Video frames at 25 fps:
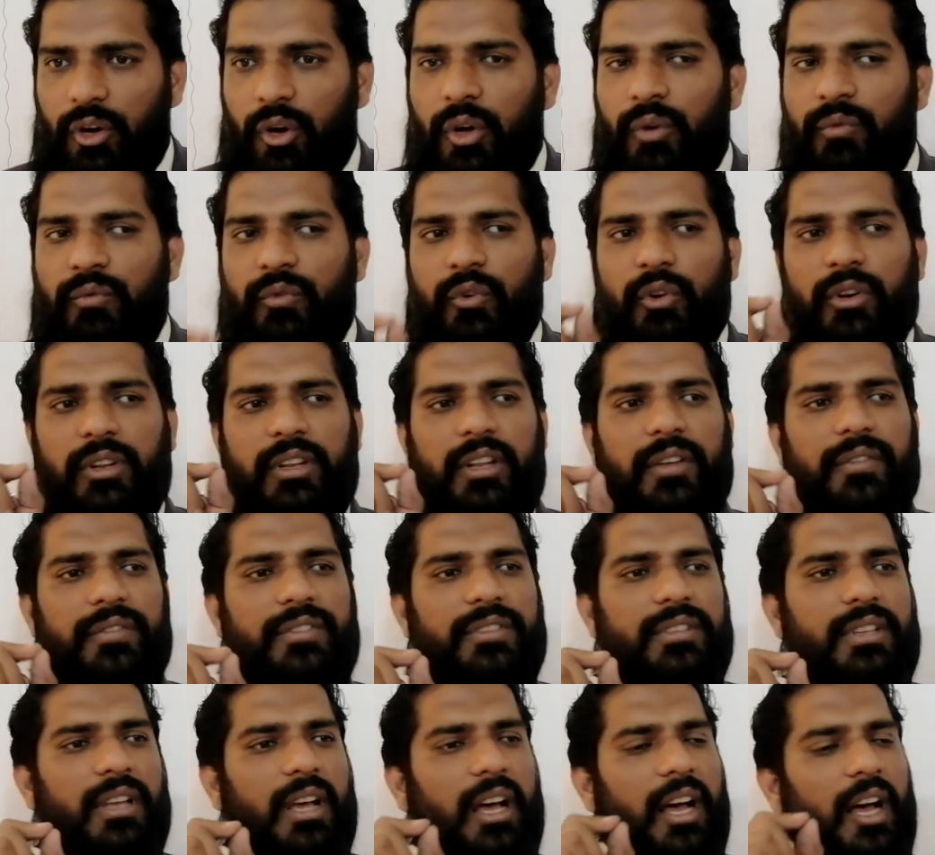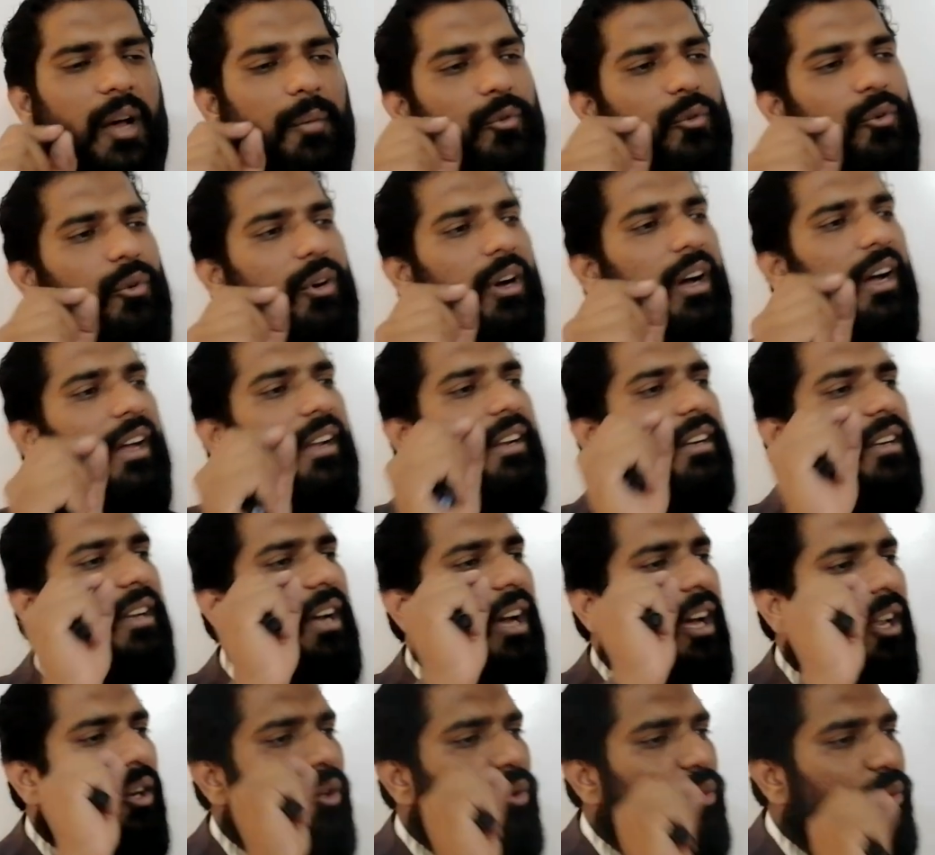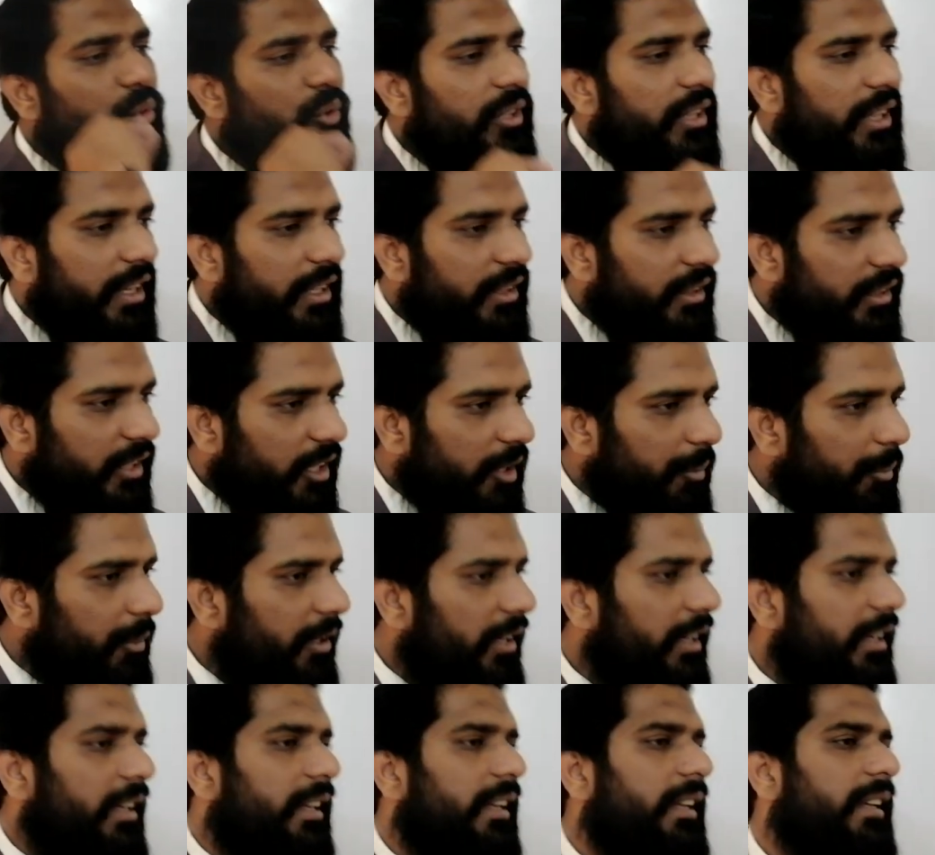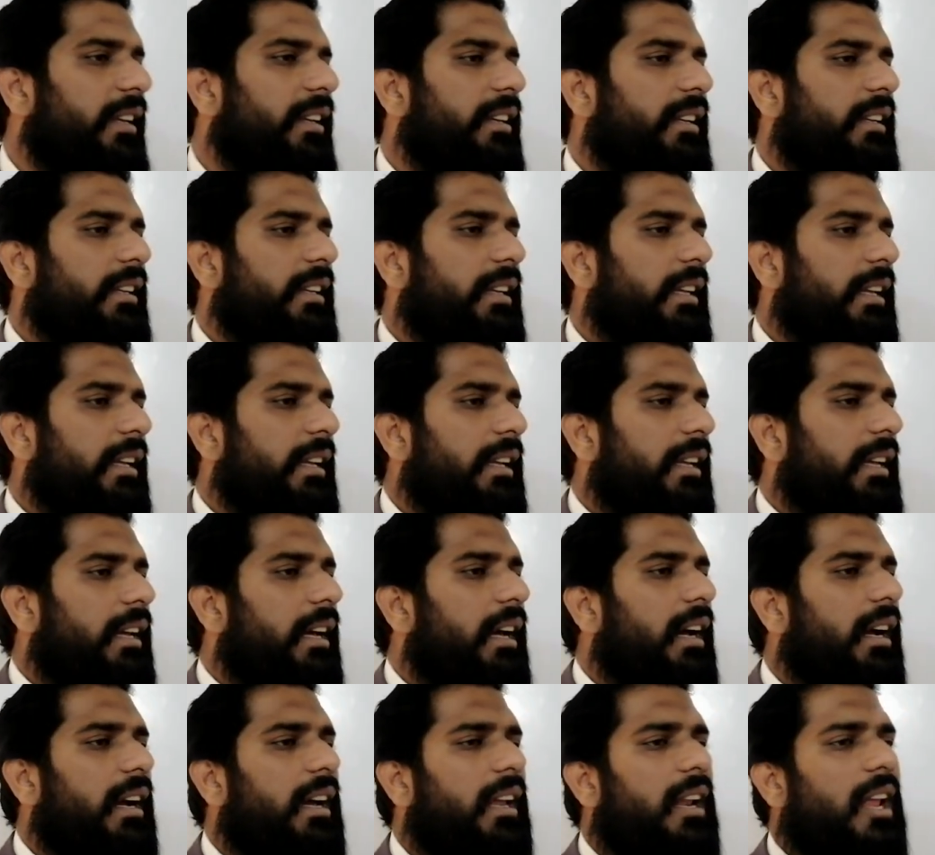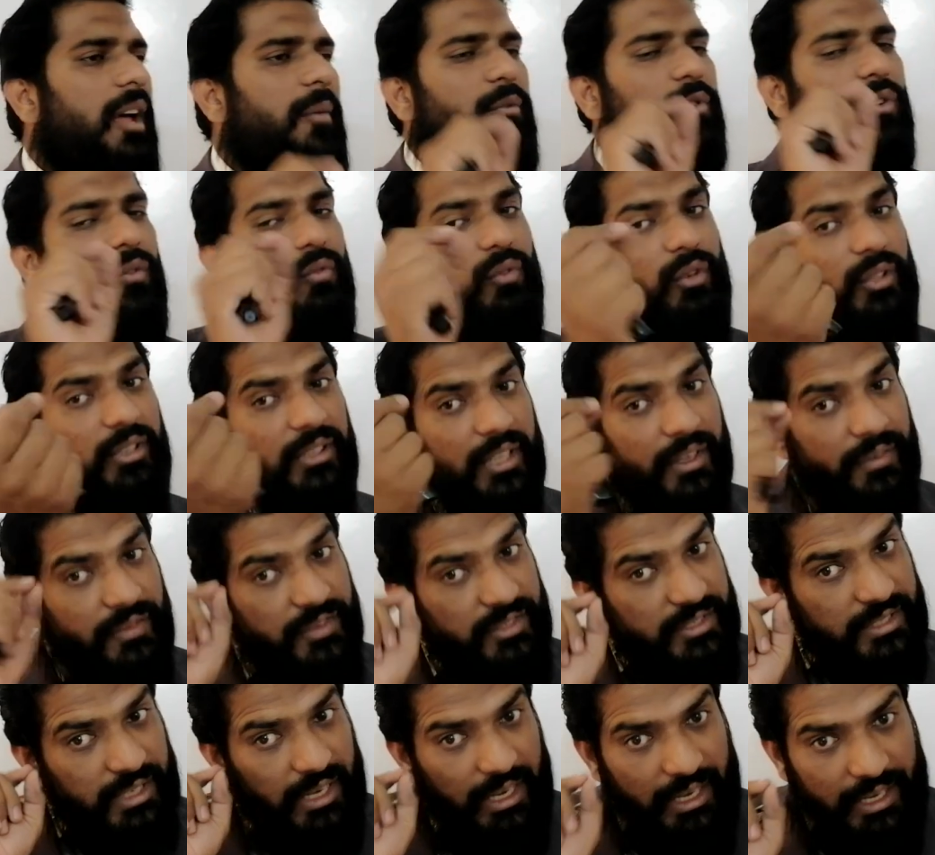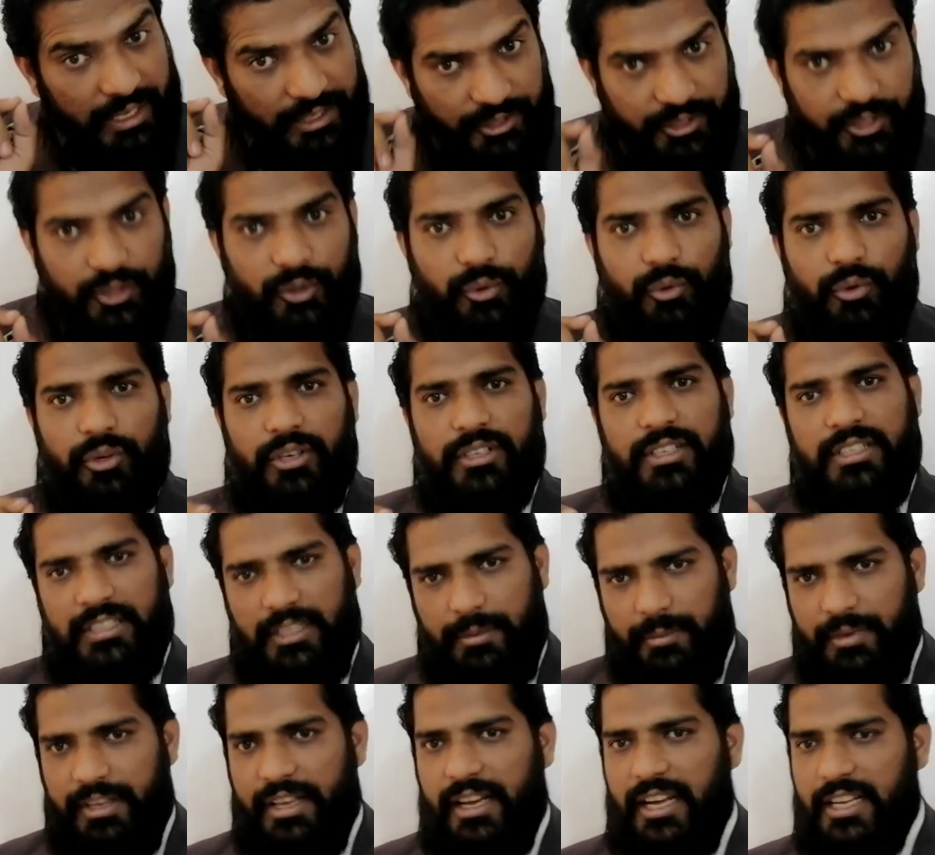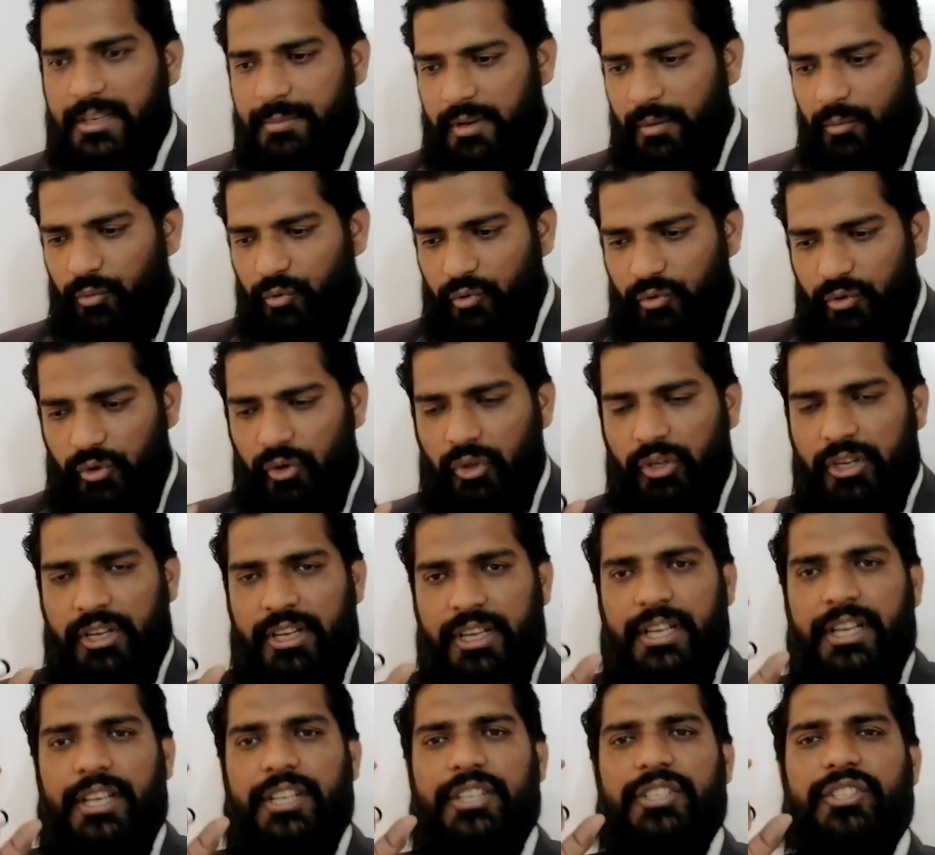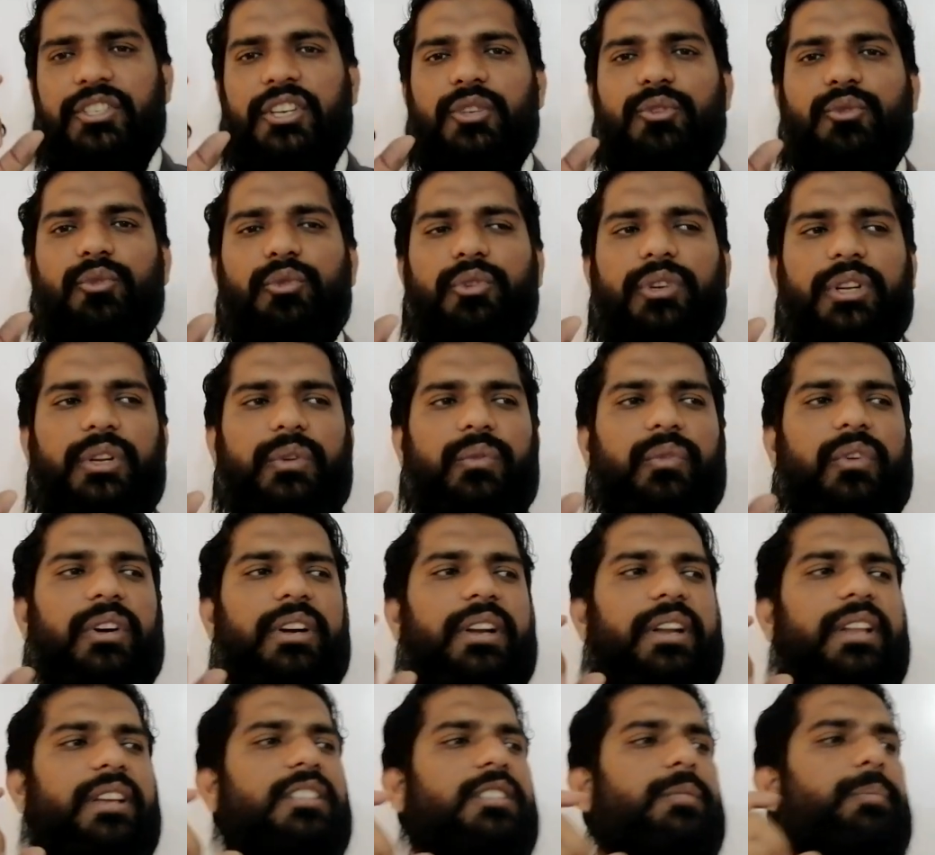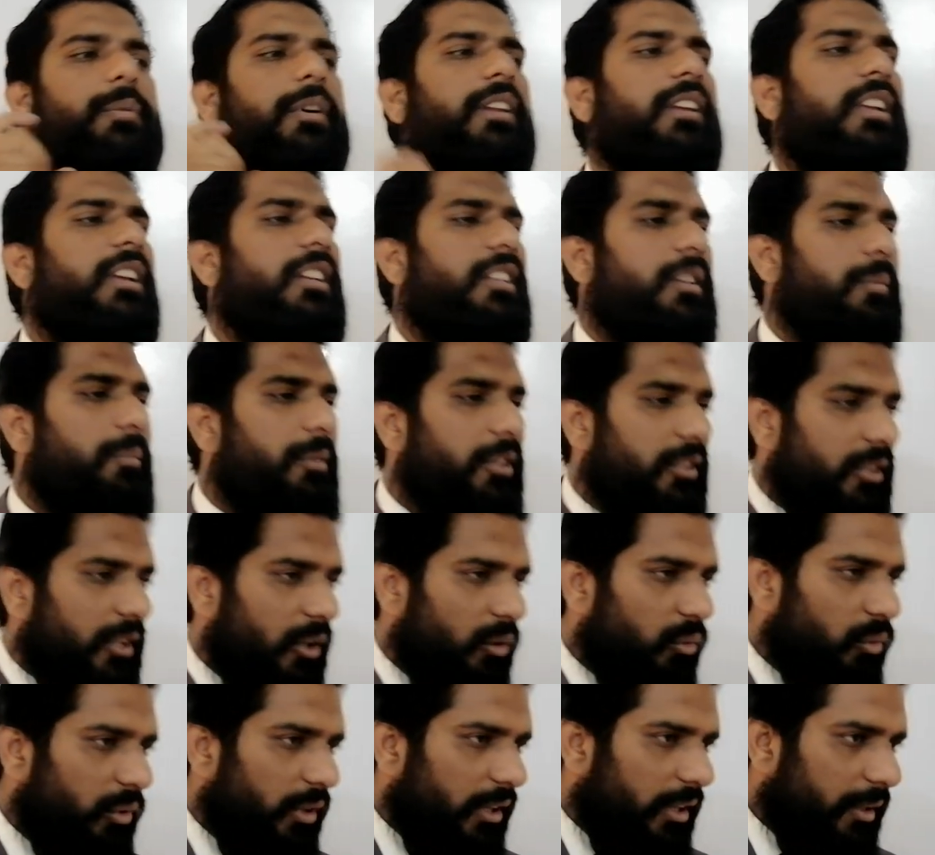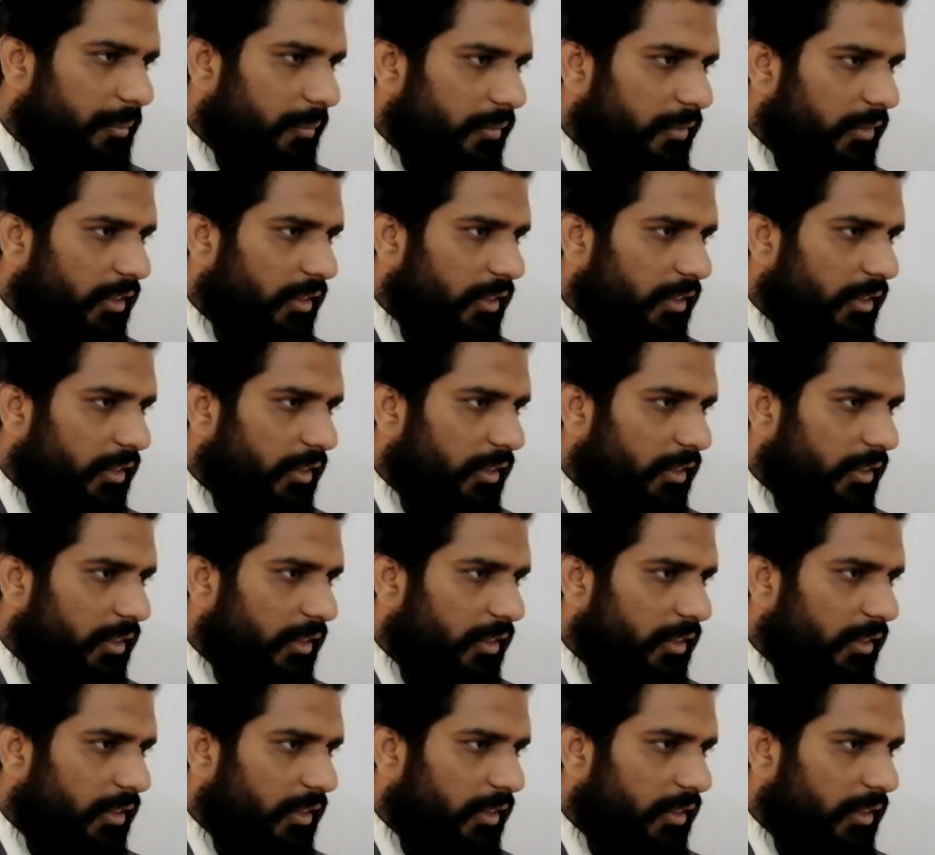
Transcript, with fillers: और वो लफ्ज़ आपको हर कानून के अंदर मिलेंगे अगर आपको वो लफ्ज़ आते होंगे जैसे अभी आज मैं आपको स्टेचूटरी वर्डिंग्स पढ़ के जब बताऊँगा